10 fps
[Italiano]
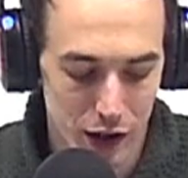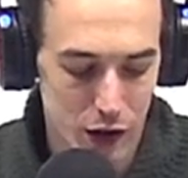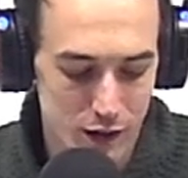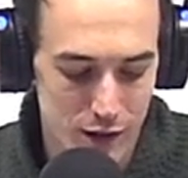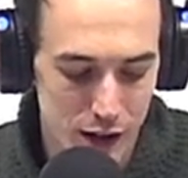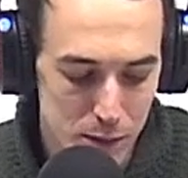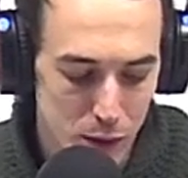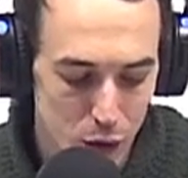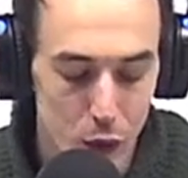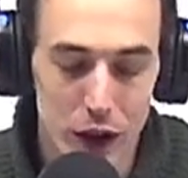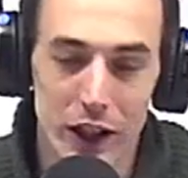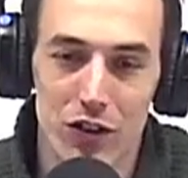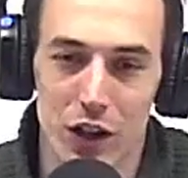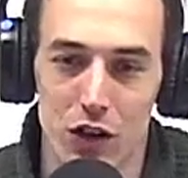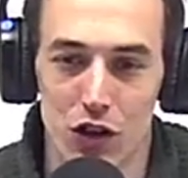dello Zenbook
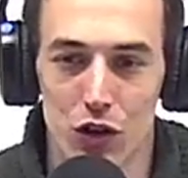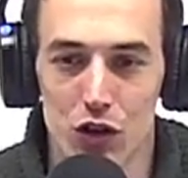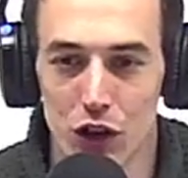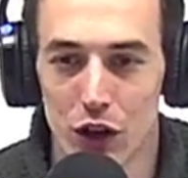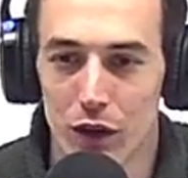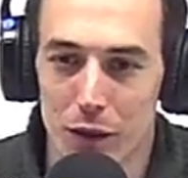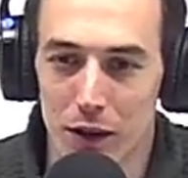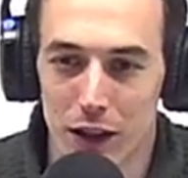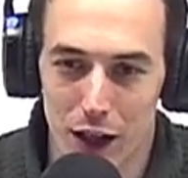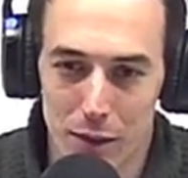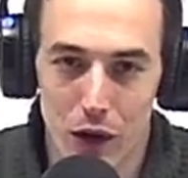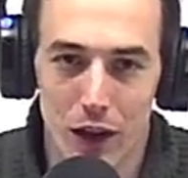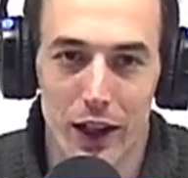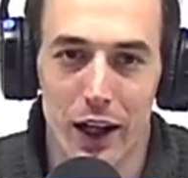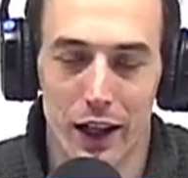UX305 firmata dalla mia
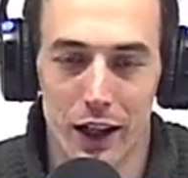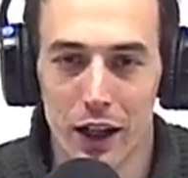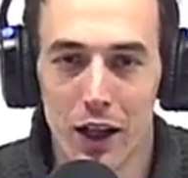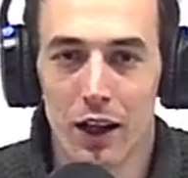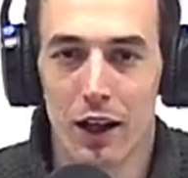collega Elena